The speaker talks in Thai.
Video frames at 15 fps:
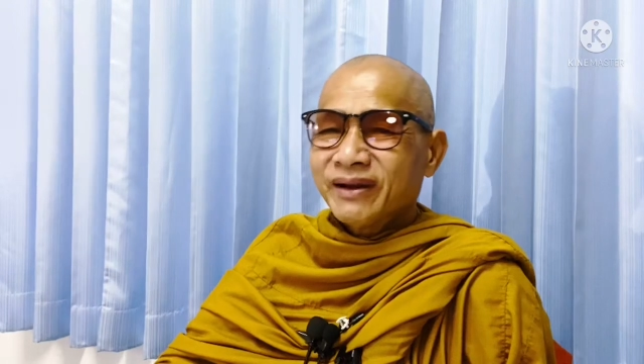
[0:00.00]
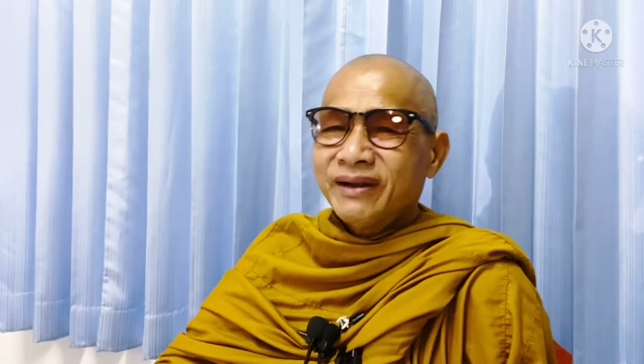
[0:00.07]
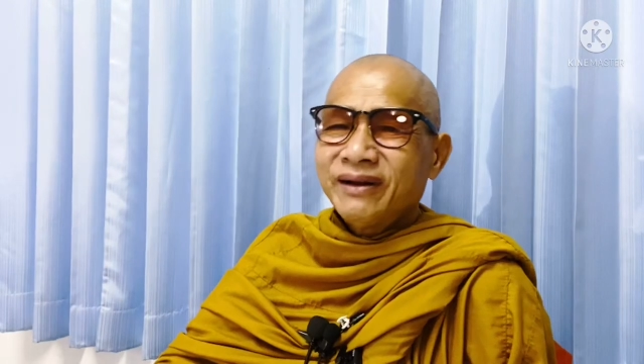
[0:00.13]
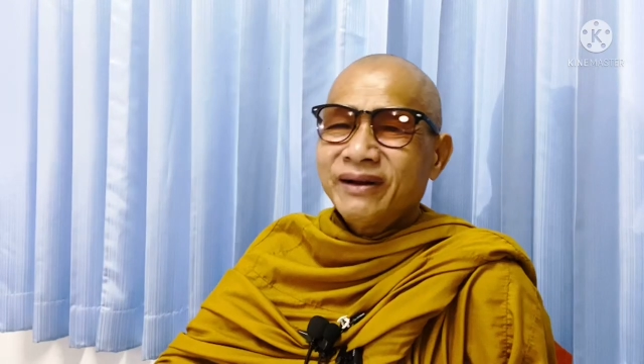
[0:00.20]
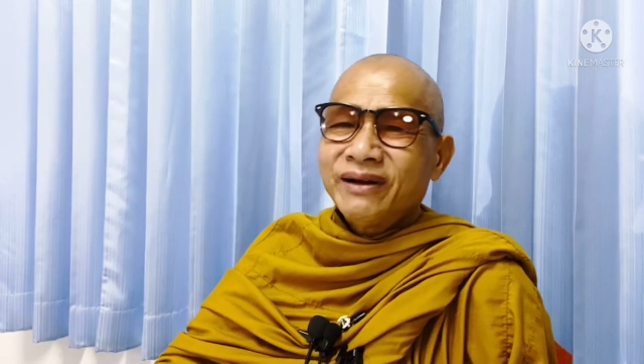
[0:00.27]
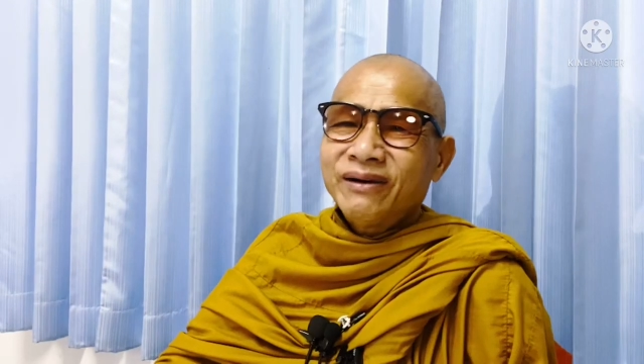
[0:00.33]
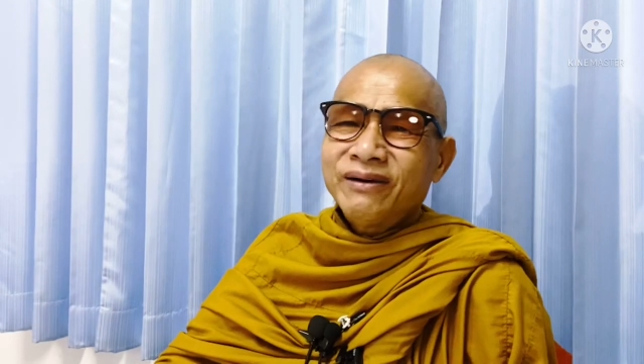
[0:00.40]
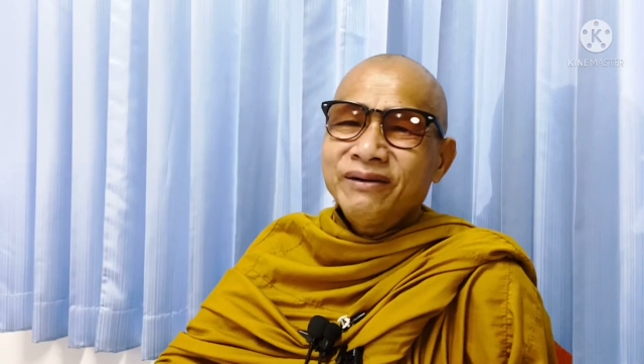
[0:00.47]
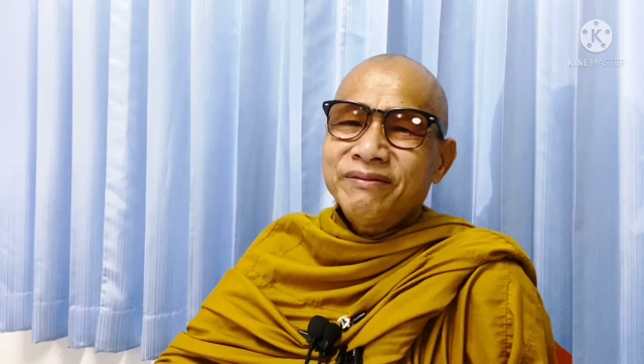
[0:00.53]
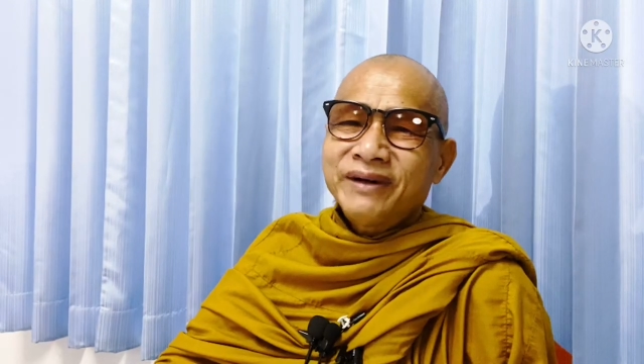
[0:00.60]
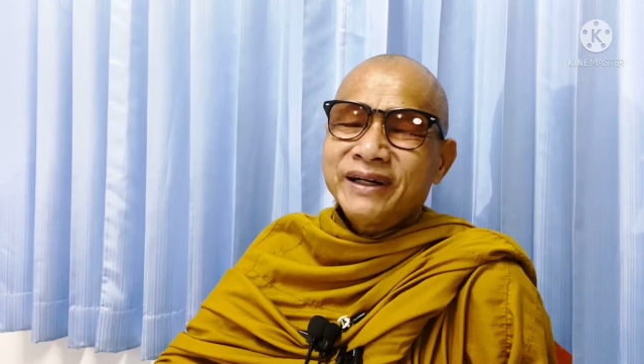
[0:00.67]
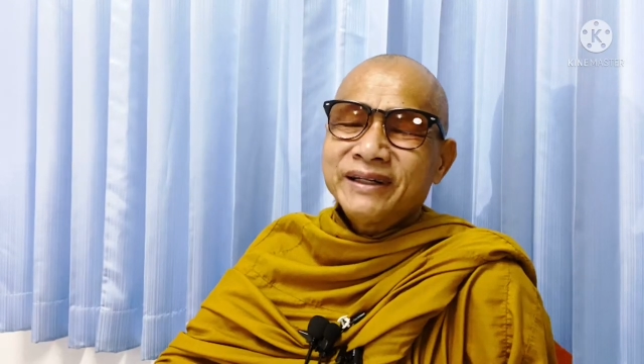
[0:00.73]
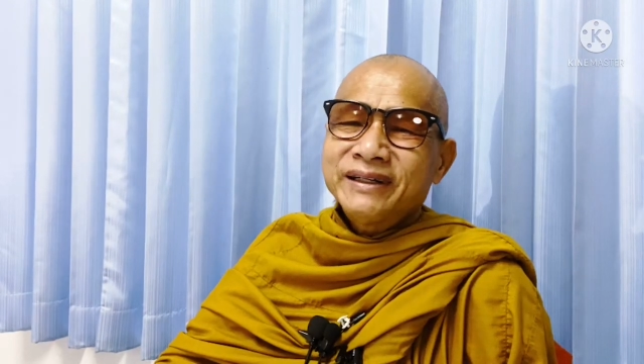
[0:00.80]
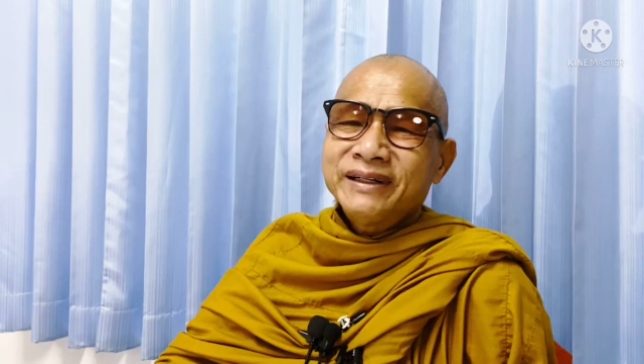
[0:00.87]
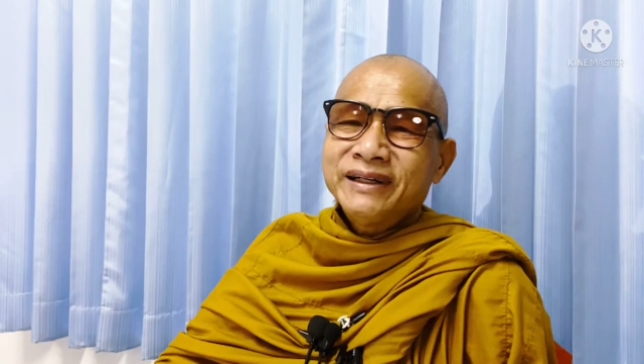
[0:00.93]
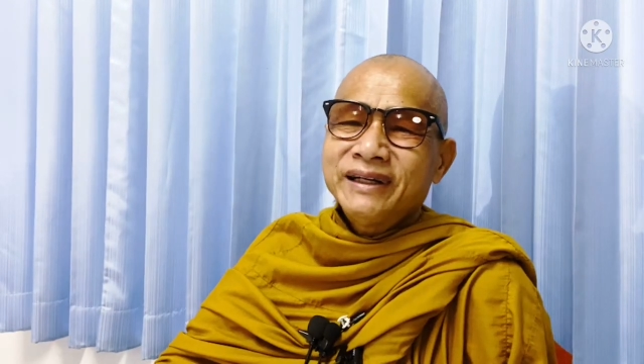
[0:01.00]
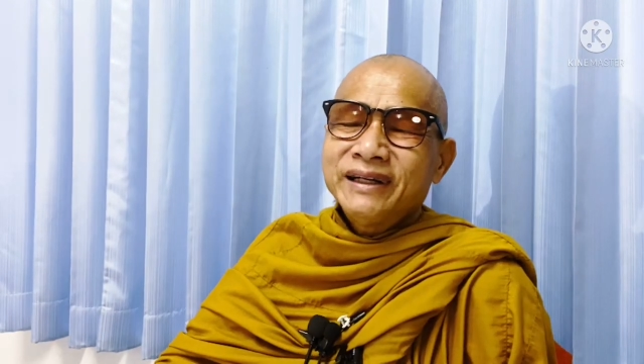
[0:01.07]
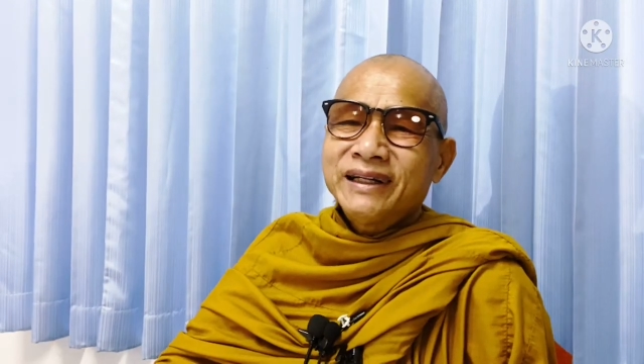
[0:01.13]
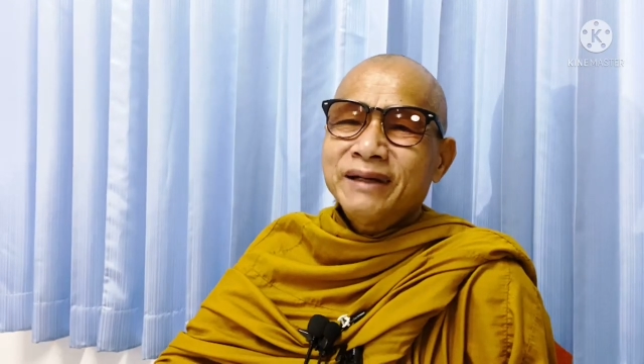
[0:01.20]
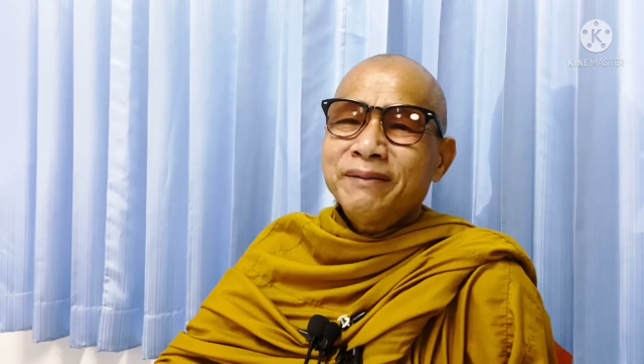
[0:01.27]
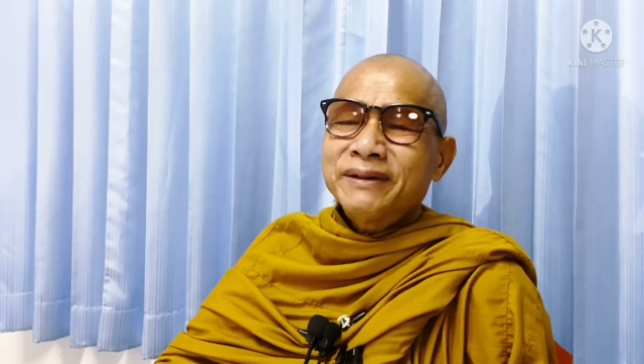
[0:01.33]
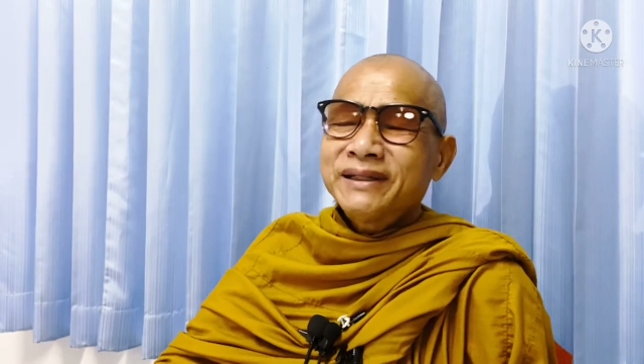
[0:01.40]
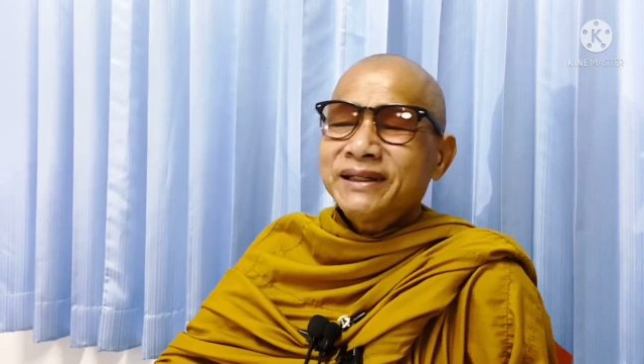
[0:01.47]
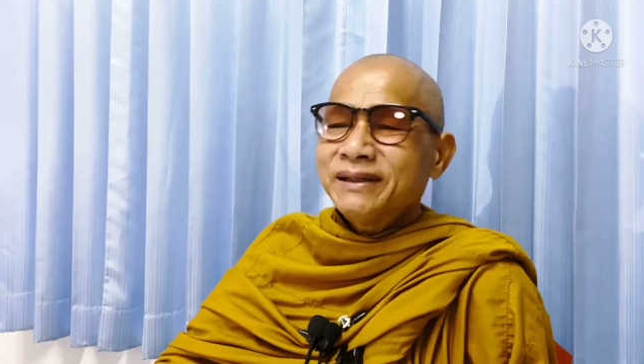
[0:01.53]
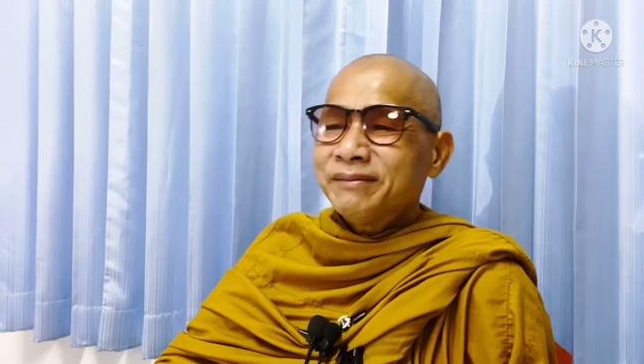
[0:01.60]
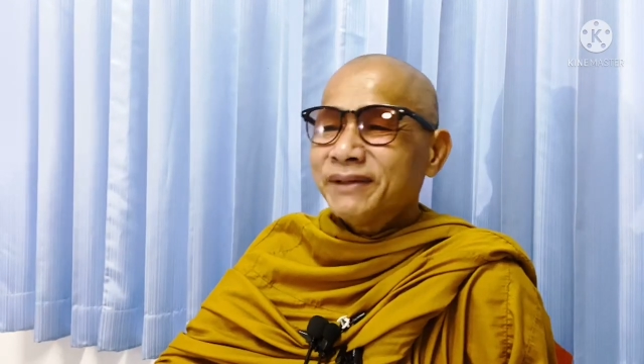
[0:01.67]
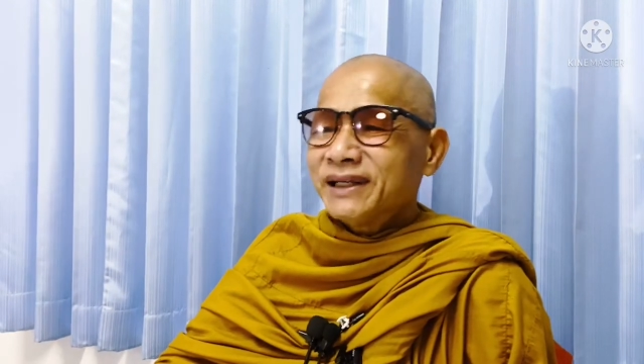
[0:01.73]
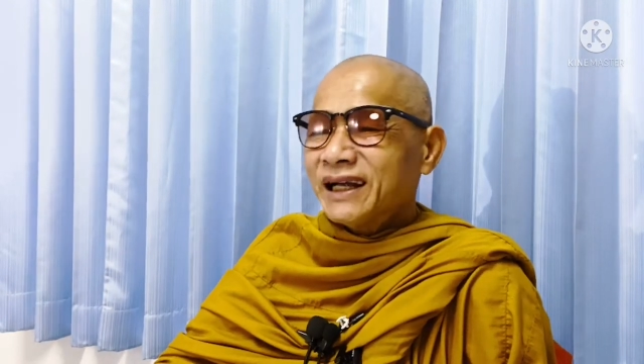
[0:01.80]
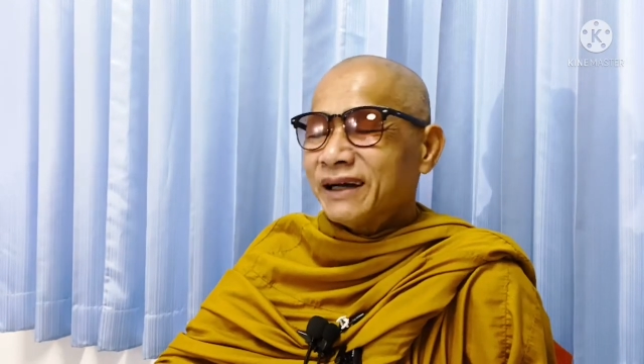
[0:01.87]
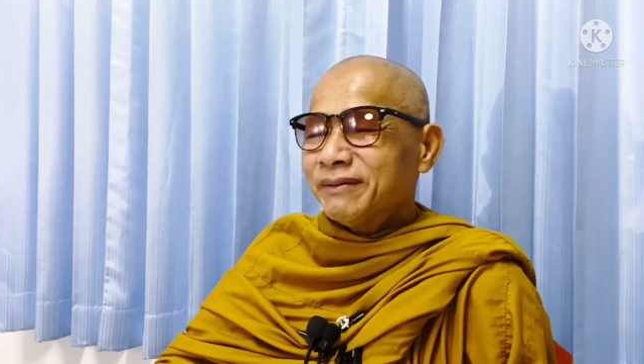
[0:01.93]
เล่าให้ฟัง แต่บางสิ่งบา
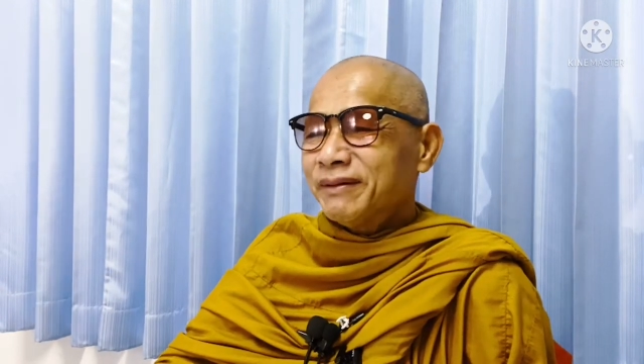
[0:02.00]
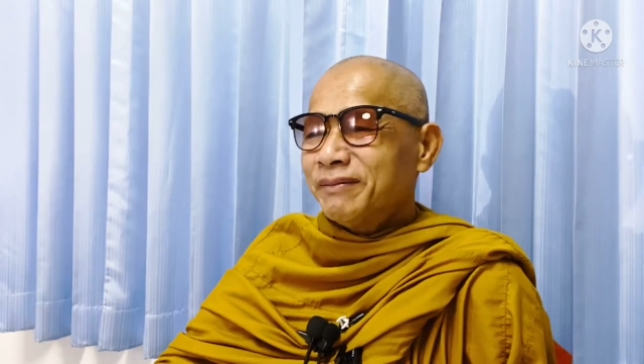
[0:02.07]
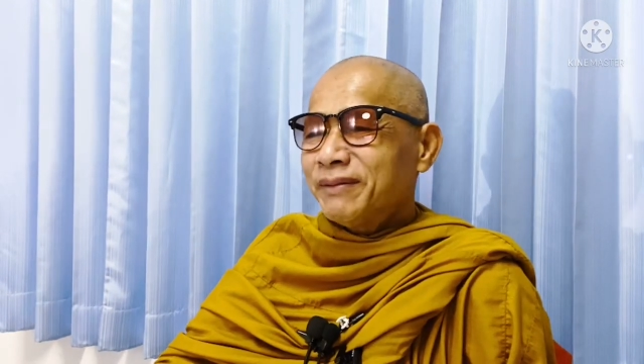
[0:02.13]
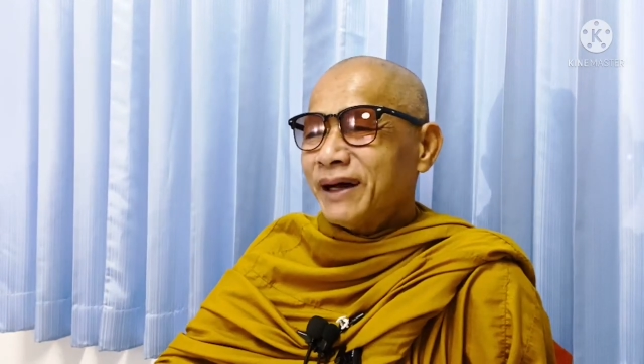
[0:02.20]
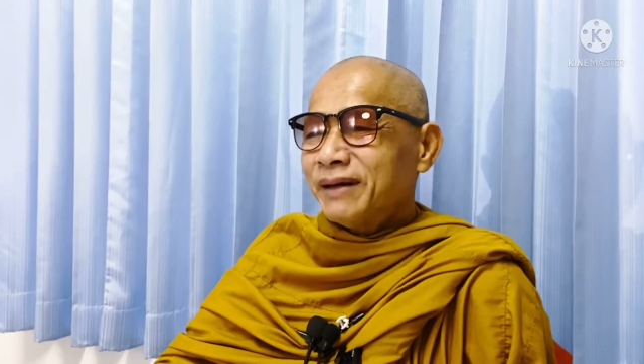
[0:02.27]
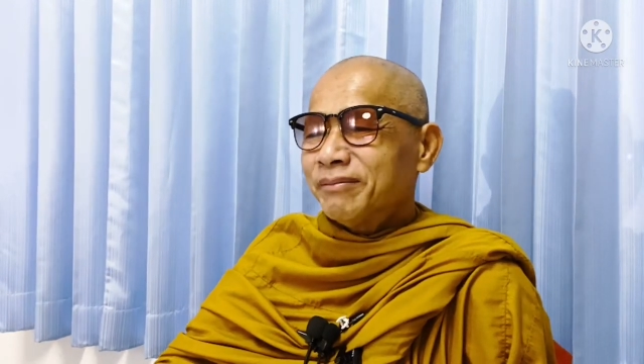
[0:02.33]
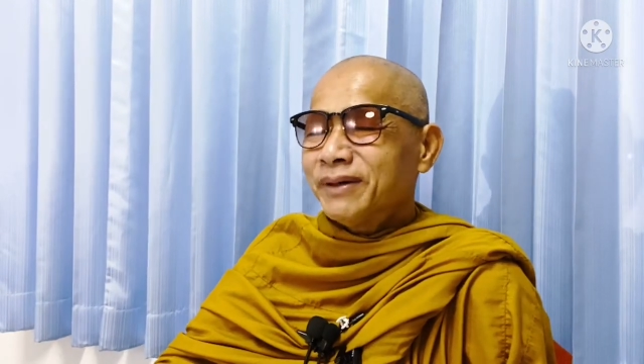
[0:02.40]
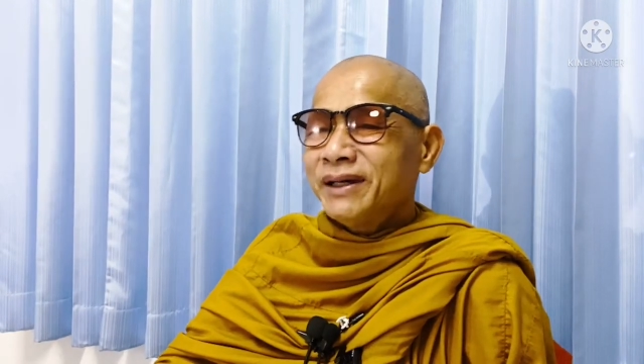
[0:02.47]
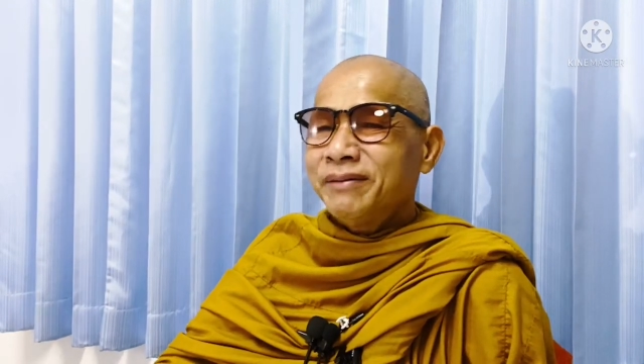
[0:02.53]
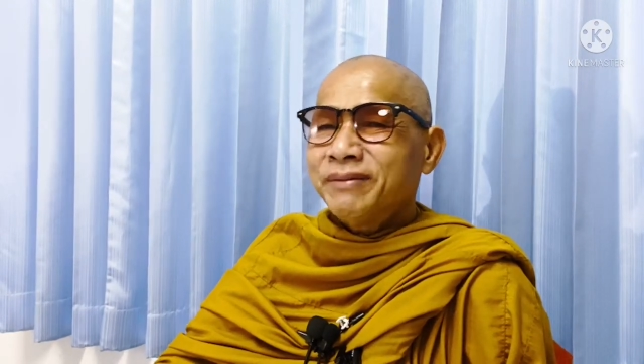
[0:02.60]
งอย่างมันผ่านไป